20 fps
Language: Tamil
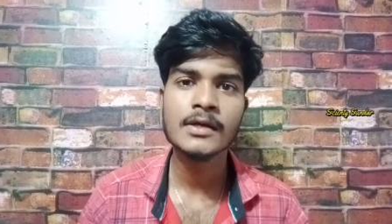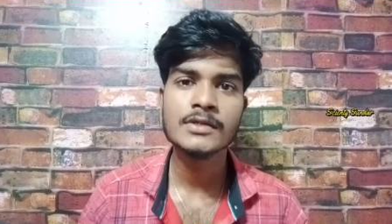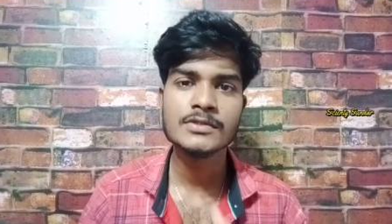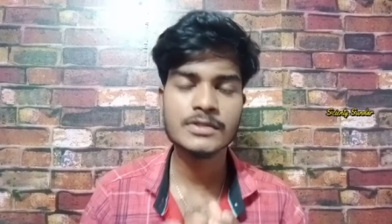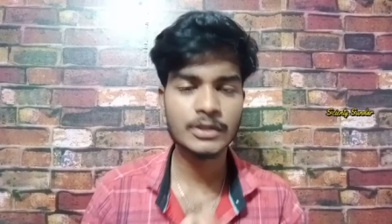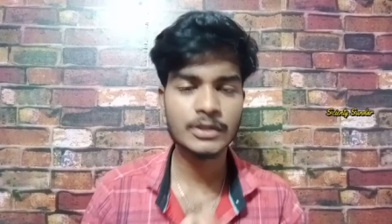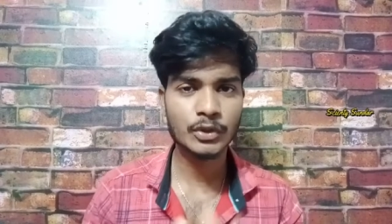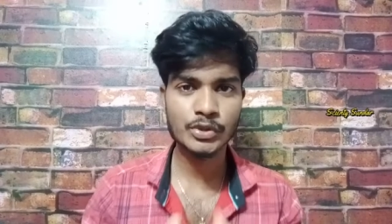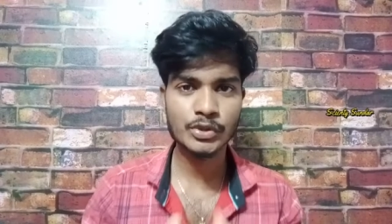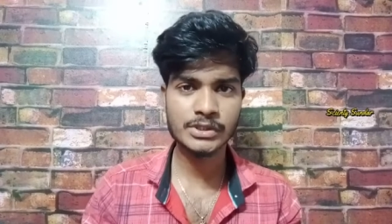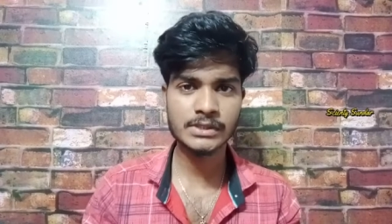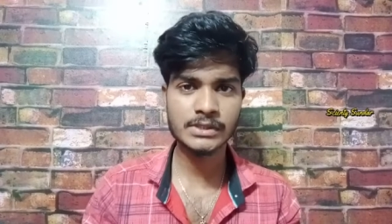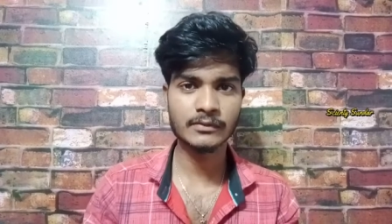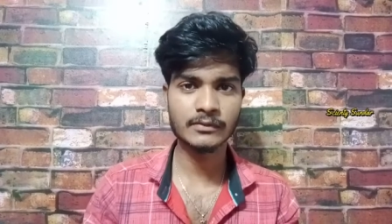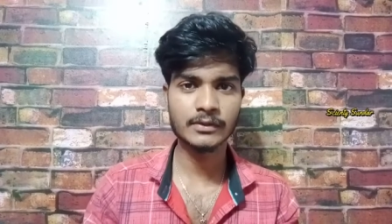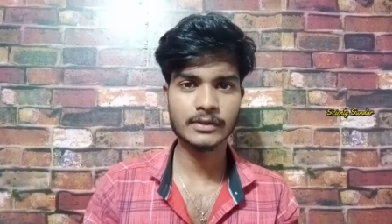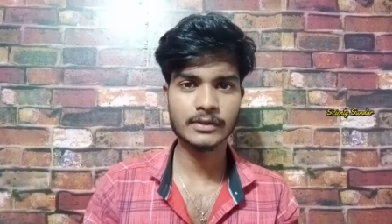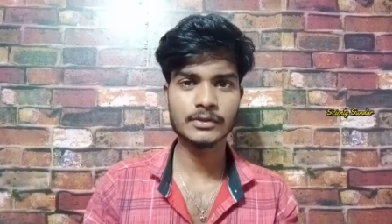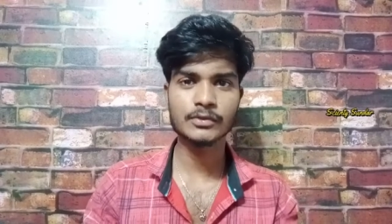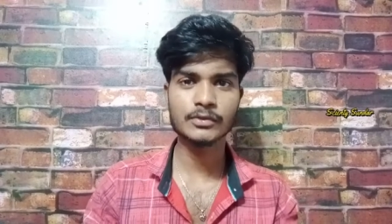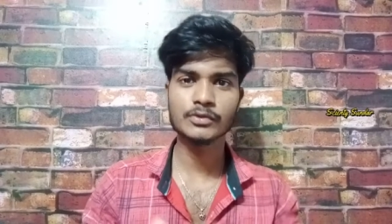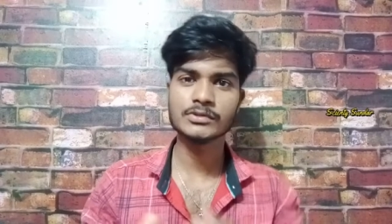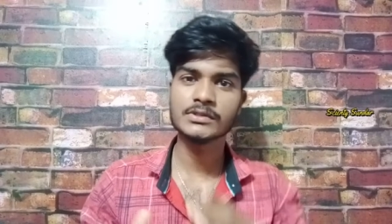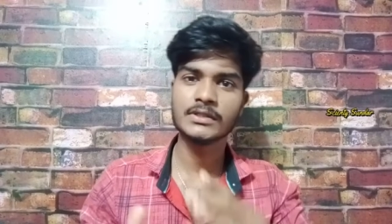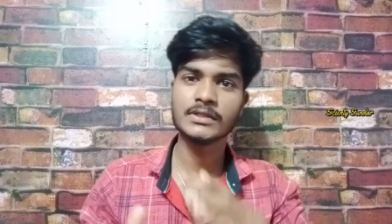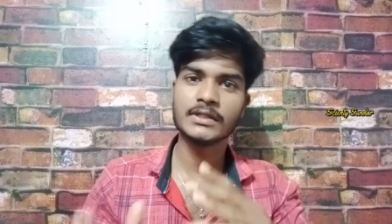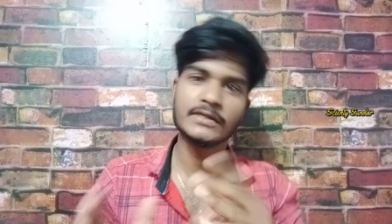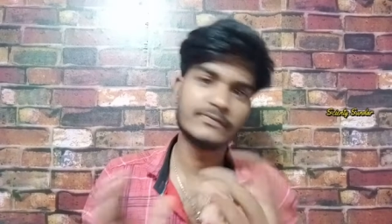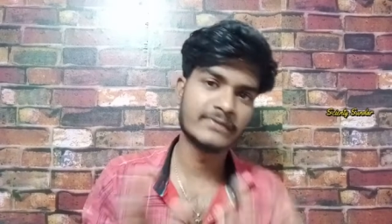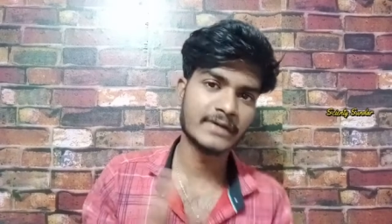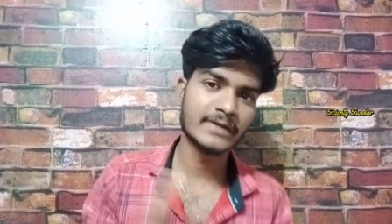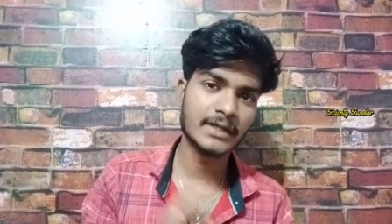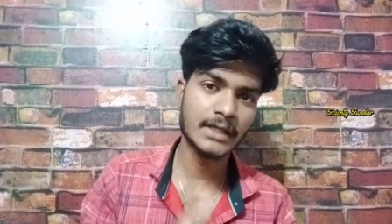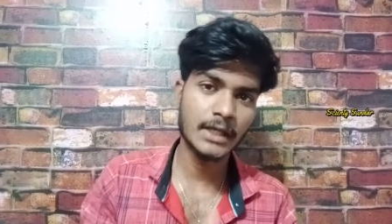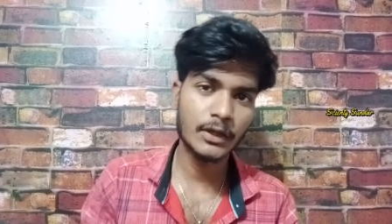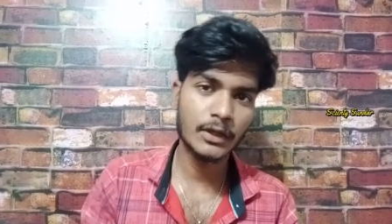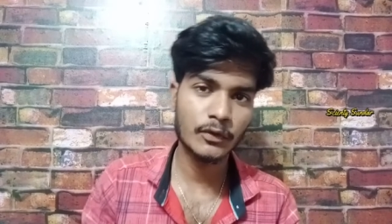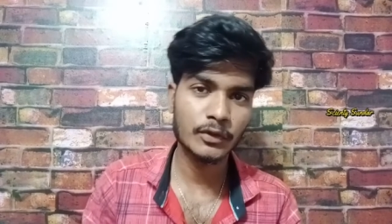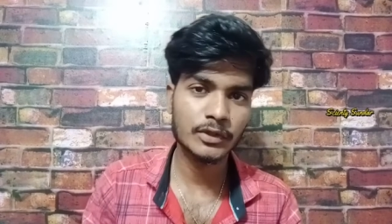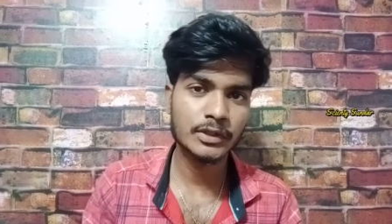ஸோ இந்த கொஷின் வந்து கொஞ்சம்
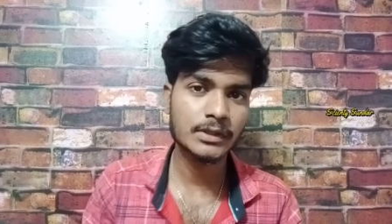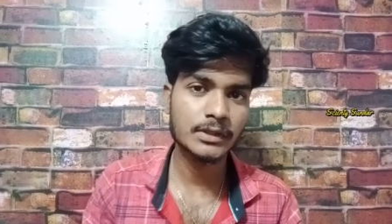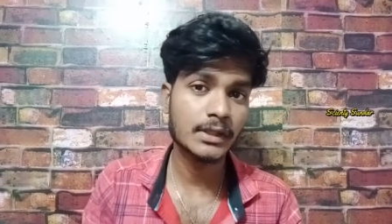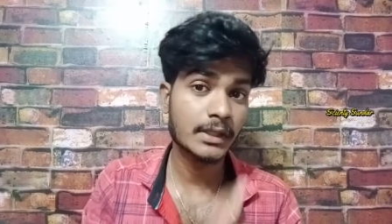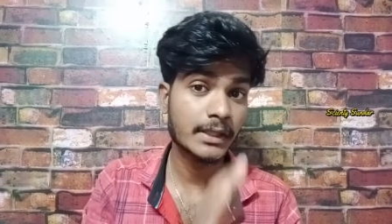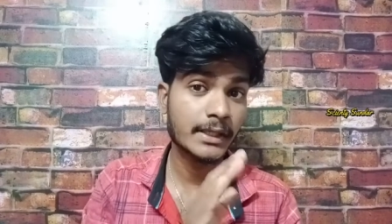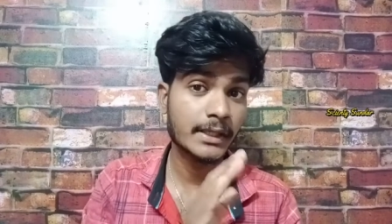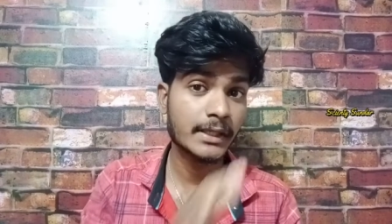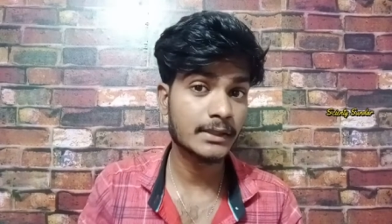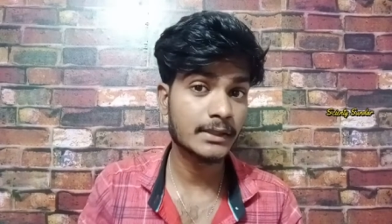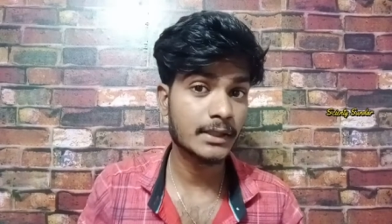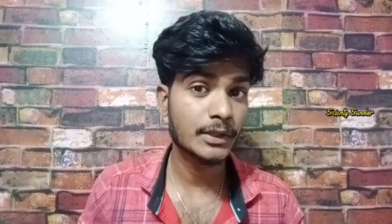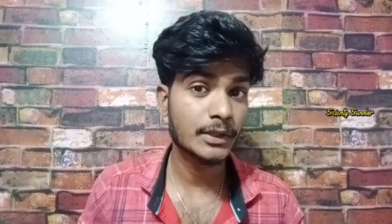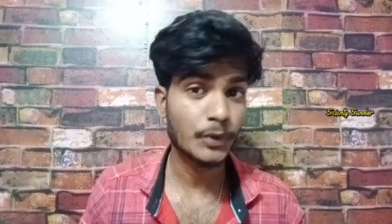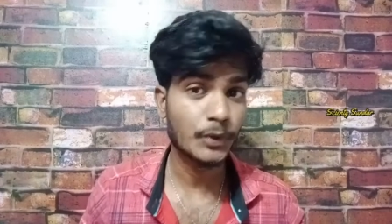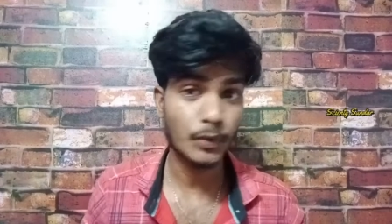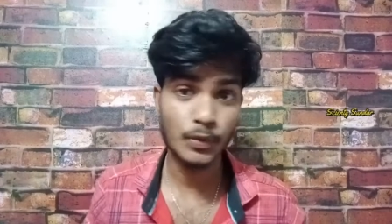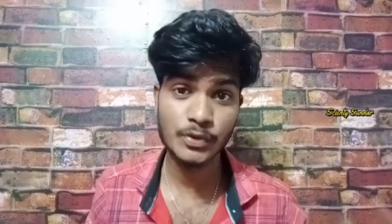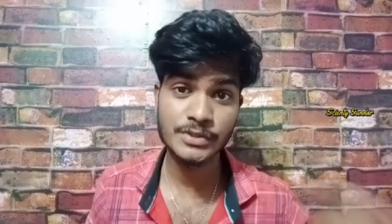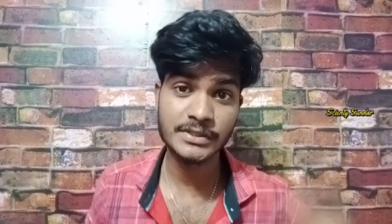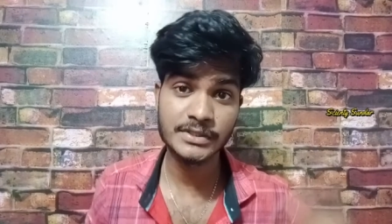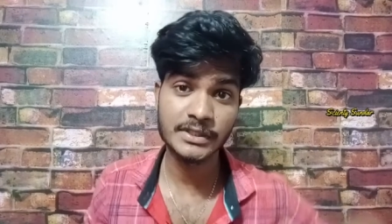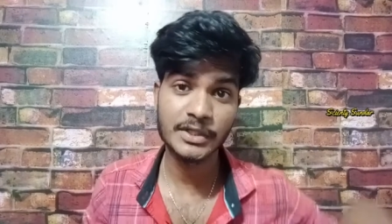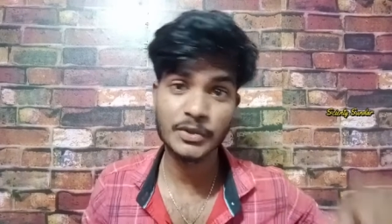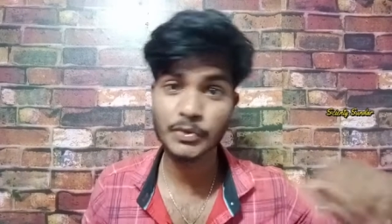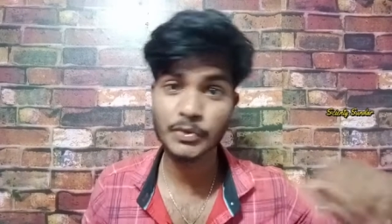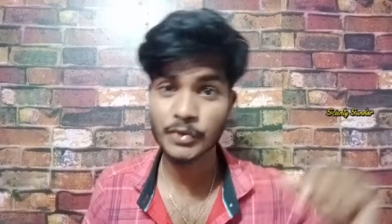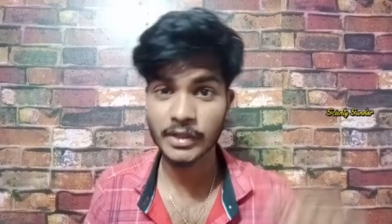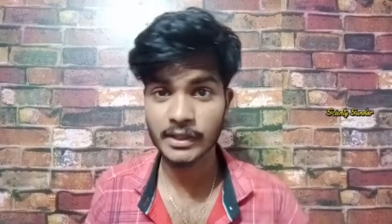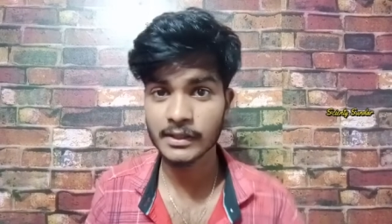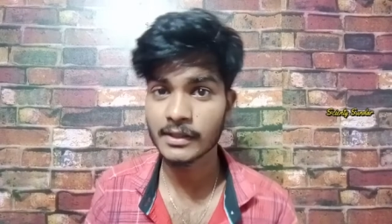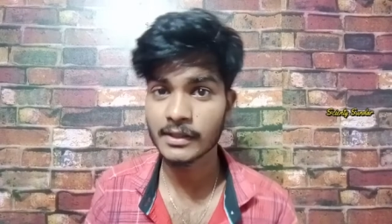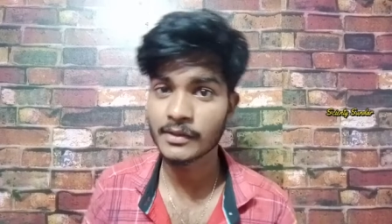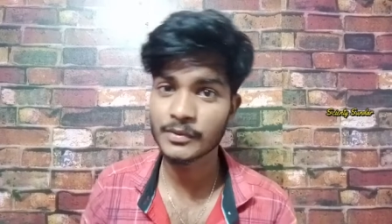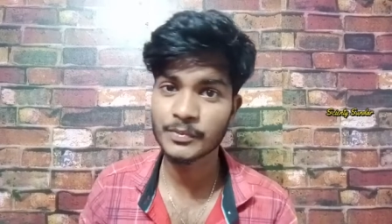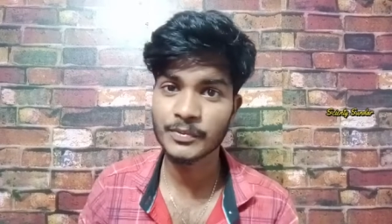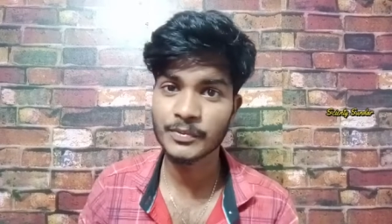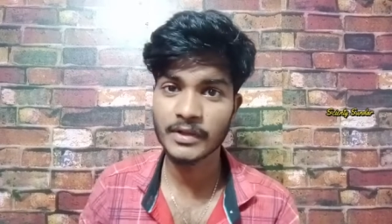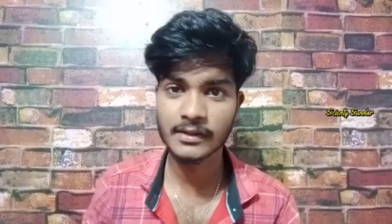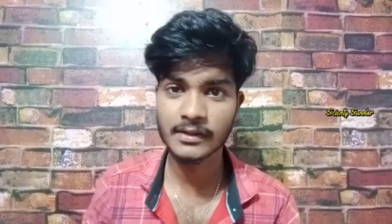டிஃப்ரெண்ட்டாகவும் இருந்து அதே நேரத்தில்
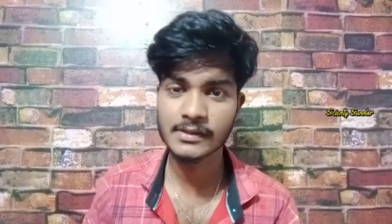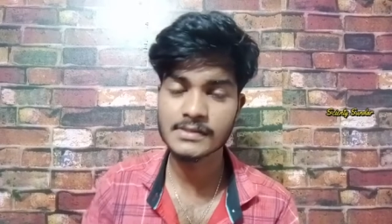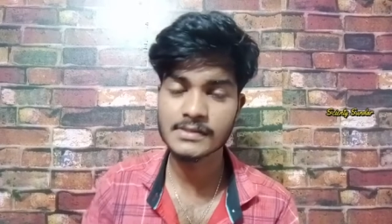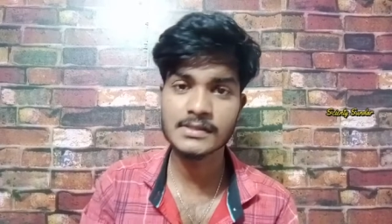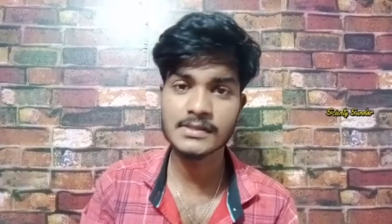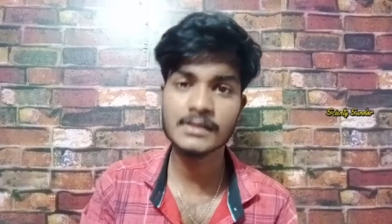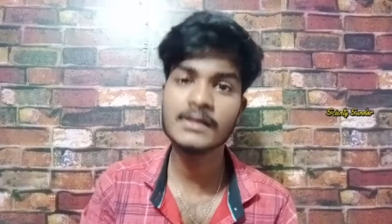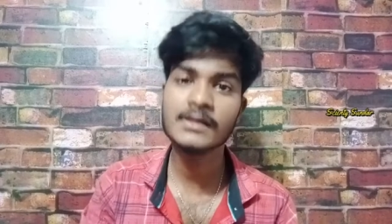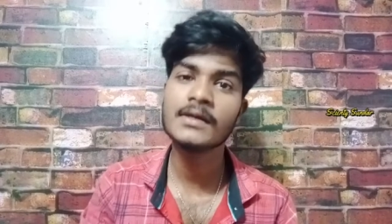யோசிக்கக்கூடியதாகவும் இருந்துச்சு